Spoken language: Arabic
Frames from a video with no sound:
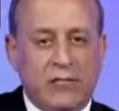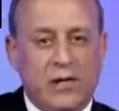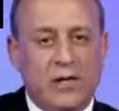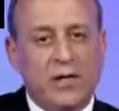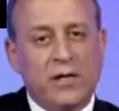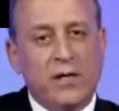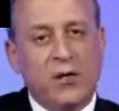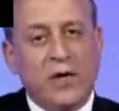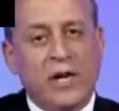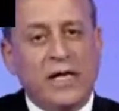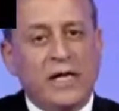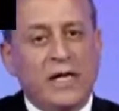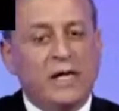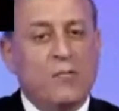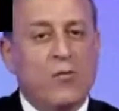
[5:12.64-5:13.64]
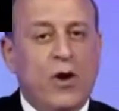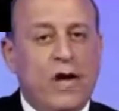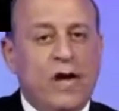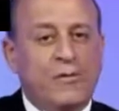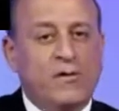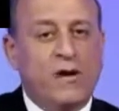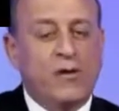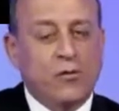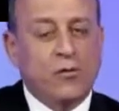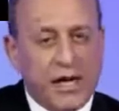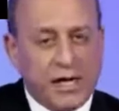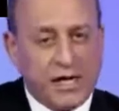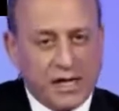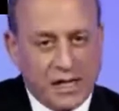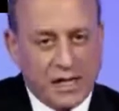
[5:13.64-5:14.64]
هنا هنا كانت المخالفه
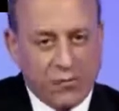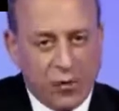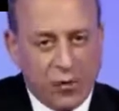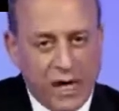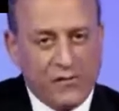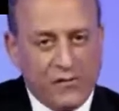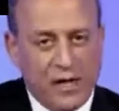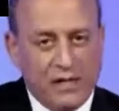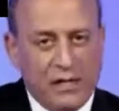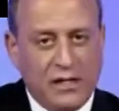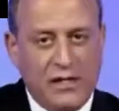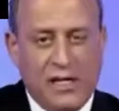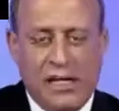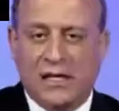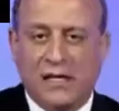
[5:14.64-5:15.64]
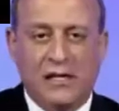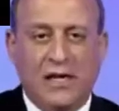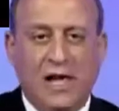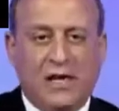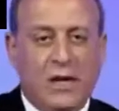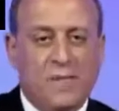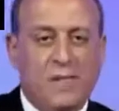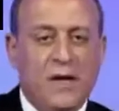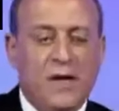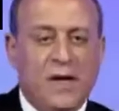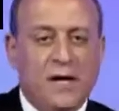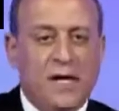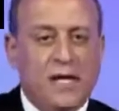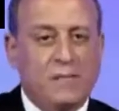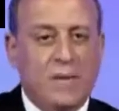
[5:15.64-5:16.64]
هناك كانت مخالفه حقيقيه لكن الحكم
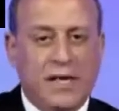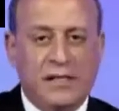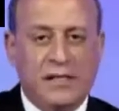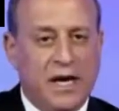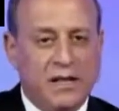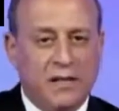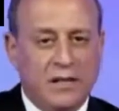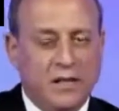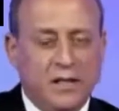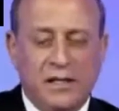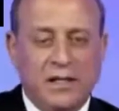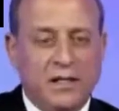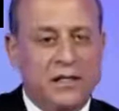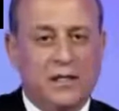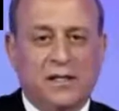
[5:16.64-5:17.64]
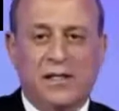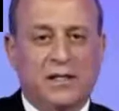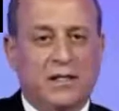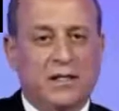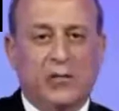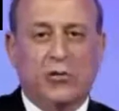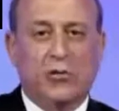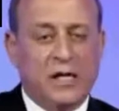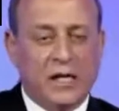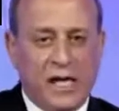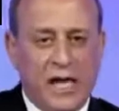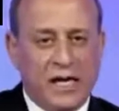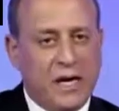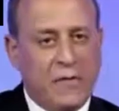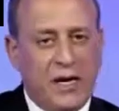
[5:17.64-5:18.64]
كانت بعيده عن آه، قدره
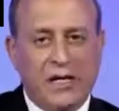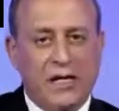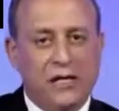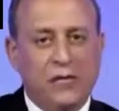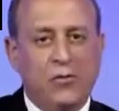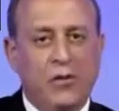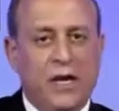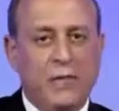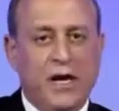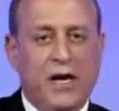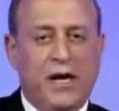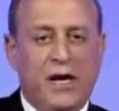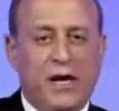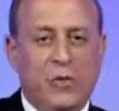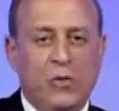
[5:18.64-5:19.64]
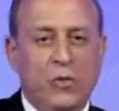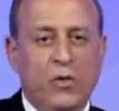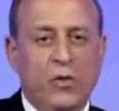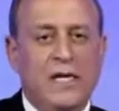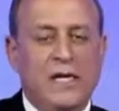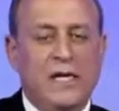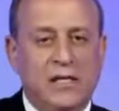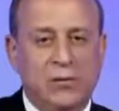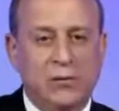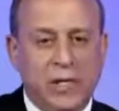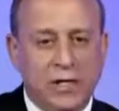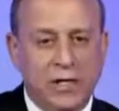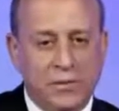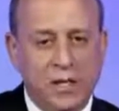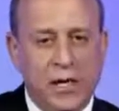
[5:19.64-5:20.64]
الحكم على ان يتابعها او
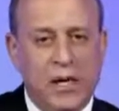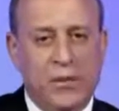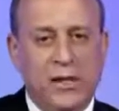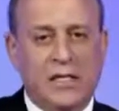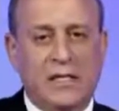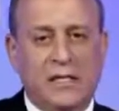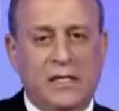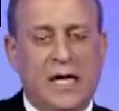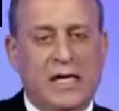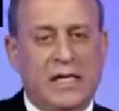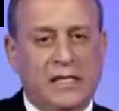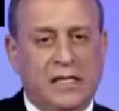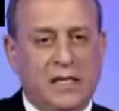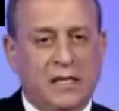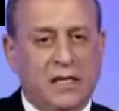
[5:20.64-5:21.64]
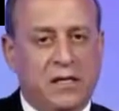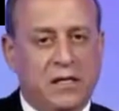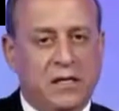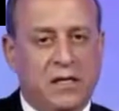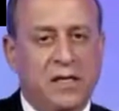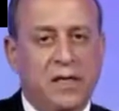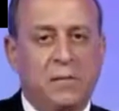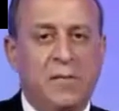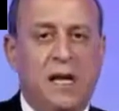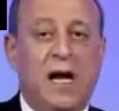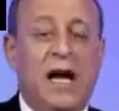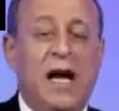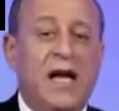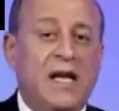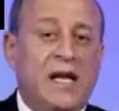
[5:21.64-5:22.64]
يدقق بها ويستطيع نعم. ان يتخذ قرارا بها
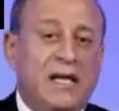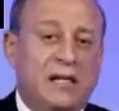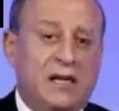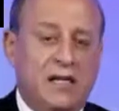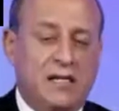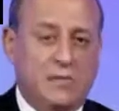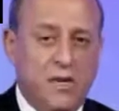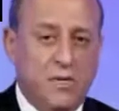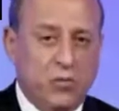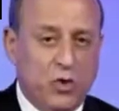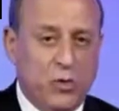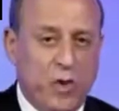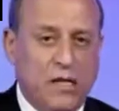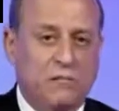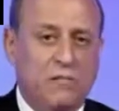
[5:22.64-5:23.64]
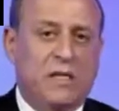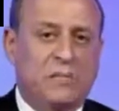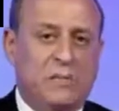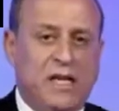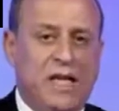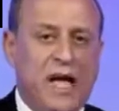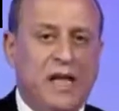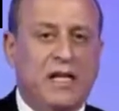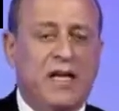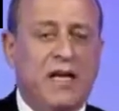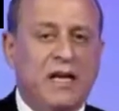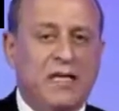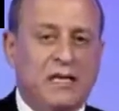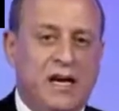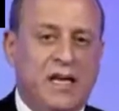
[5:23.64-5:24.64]
انا اعتقد بالمجمل بطبيعه الحال
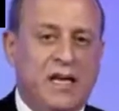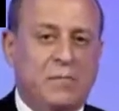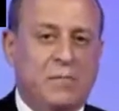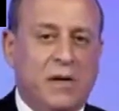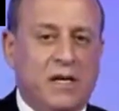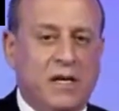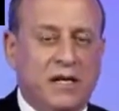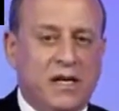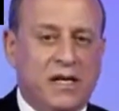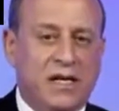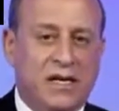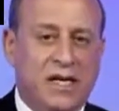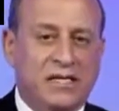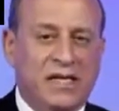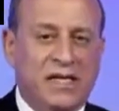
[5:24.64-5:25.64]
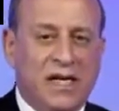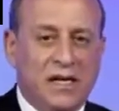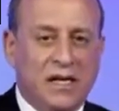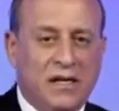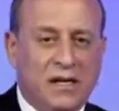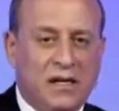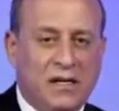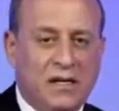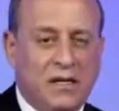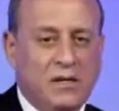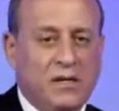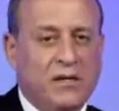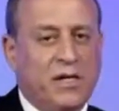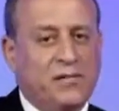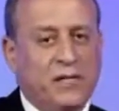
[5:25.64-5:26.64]
ظهرت القرارات آه،
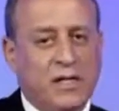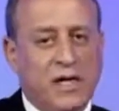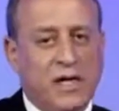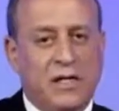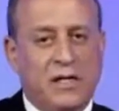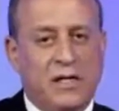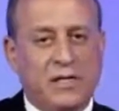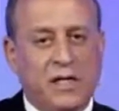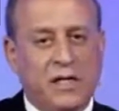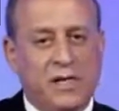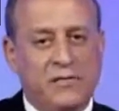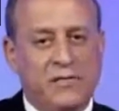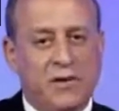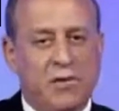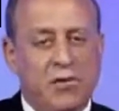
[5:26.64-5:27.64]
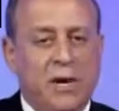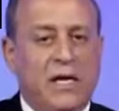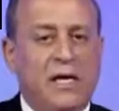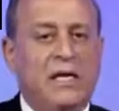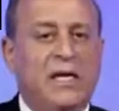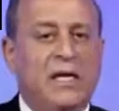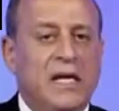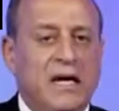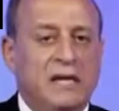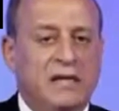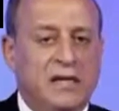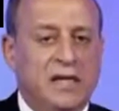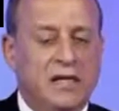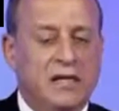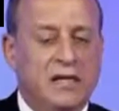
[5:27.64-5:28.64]
ضد فريق سيلتا فيجو لكن انا
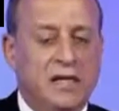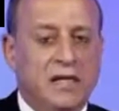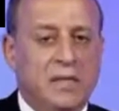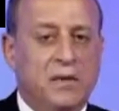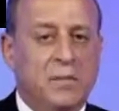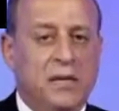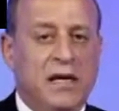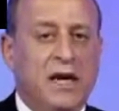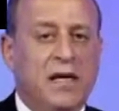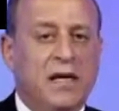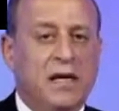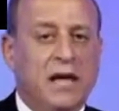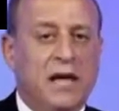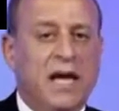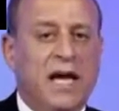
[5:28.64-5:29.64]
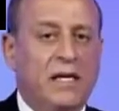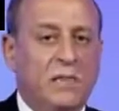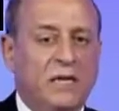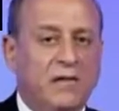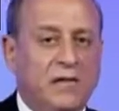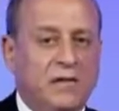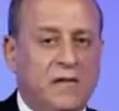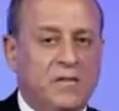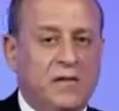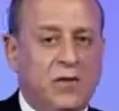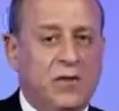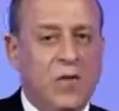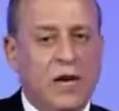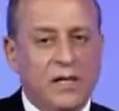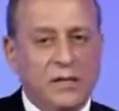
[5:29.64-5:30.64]
اعتقد بان لاعبي سيلتا
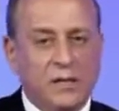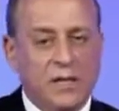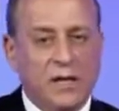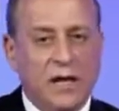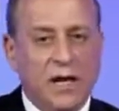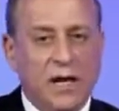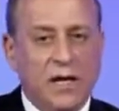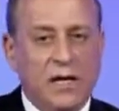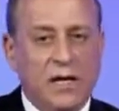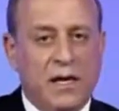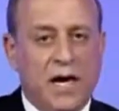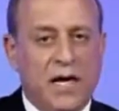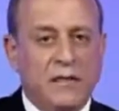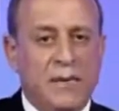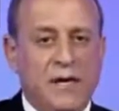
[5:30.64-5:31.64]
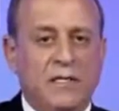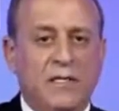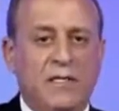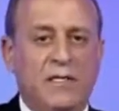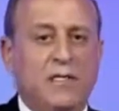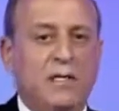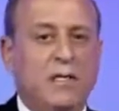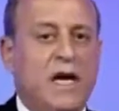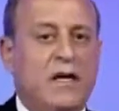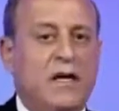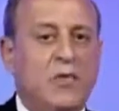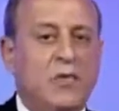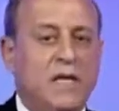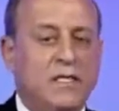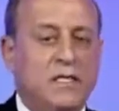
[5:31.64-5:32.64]
فيجو وخاصه اسباس كان
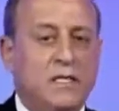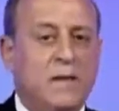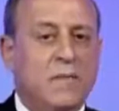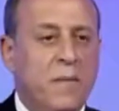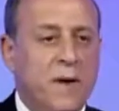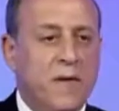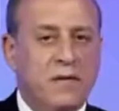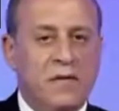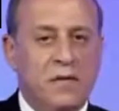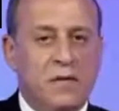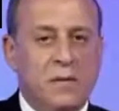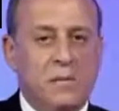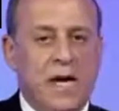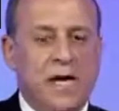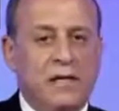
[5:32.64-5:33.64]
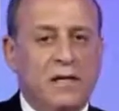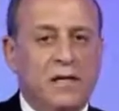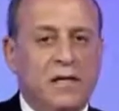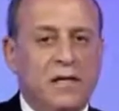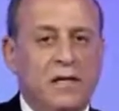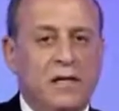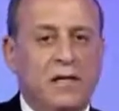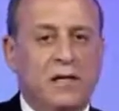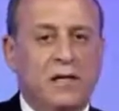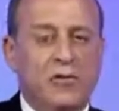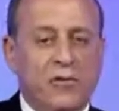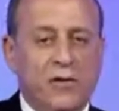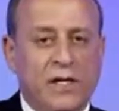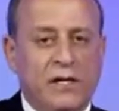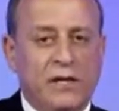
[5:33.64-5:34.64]
هو سببا بان
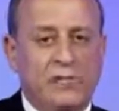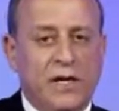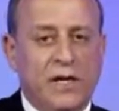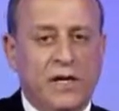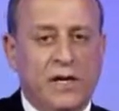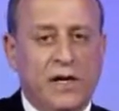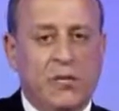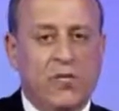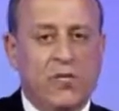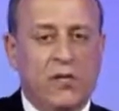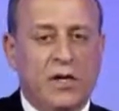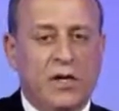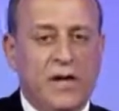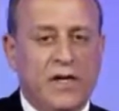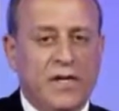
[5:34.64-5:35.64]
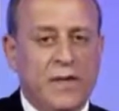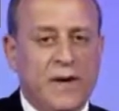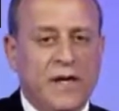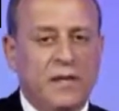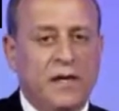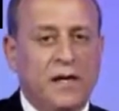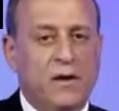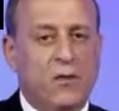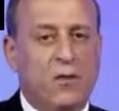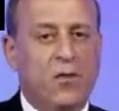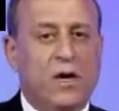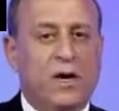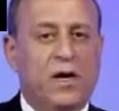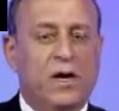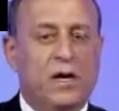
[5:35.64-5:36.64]
يفقد فريقه خدماته
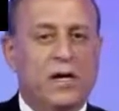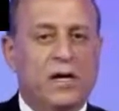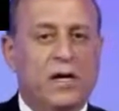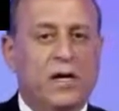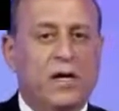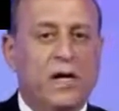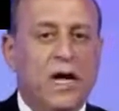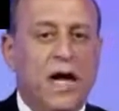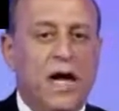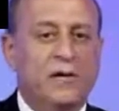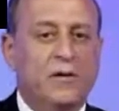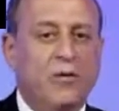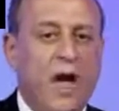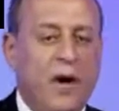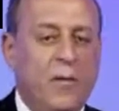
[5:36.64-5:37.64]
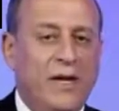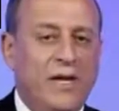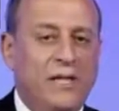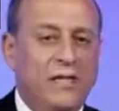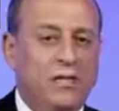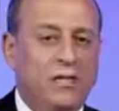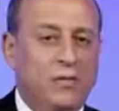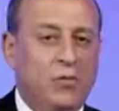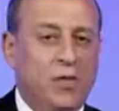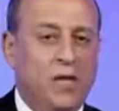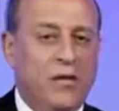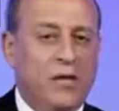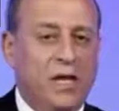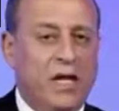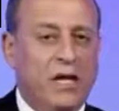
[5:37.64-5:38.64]
وان يحاول ان يضغط
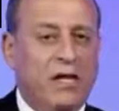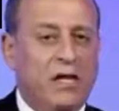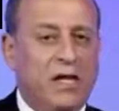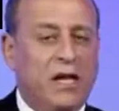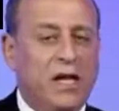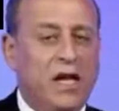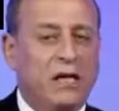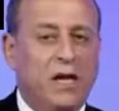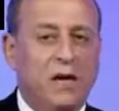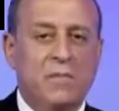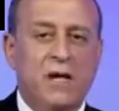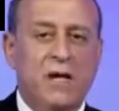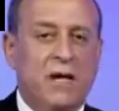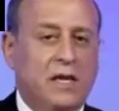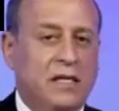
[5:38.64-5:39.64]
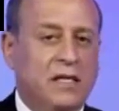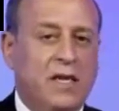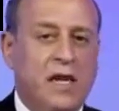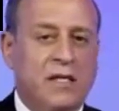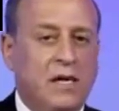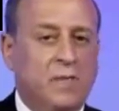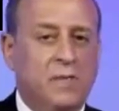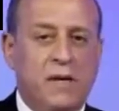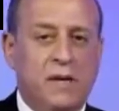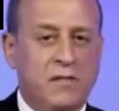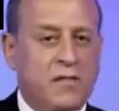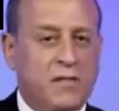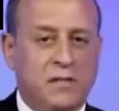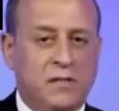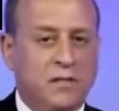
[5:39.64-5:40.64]
ويؤثر قرار الحكم لكن الحكم
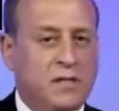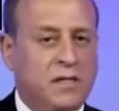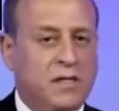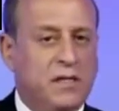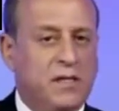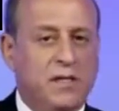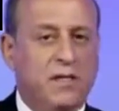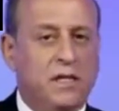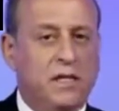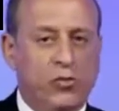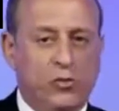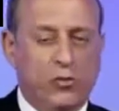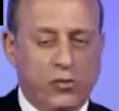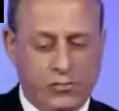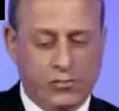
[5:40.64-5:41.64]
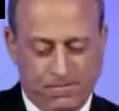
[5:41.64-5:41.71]
لم يسجد لتلك الضغوط